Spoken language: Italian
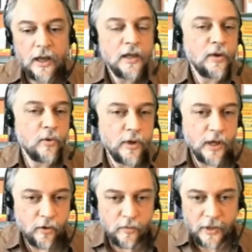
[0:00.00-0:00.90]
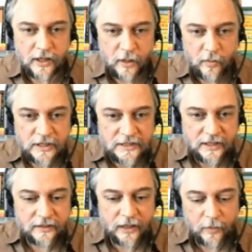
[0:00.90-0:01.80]
in cui accompagniamo le
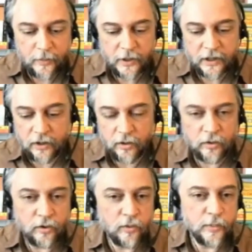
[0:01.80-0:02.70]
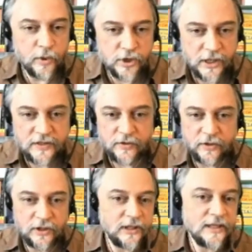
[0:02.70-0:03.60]
start-up nel loro processo
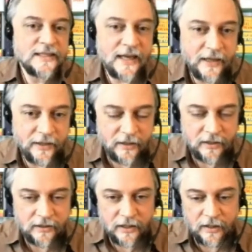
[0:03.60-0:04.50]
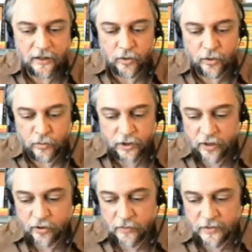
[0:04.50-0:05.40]
di design del loro
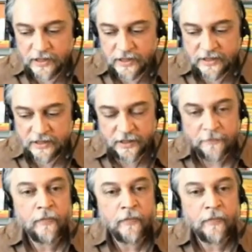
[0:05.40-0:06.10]
modello di business.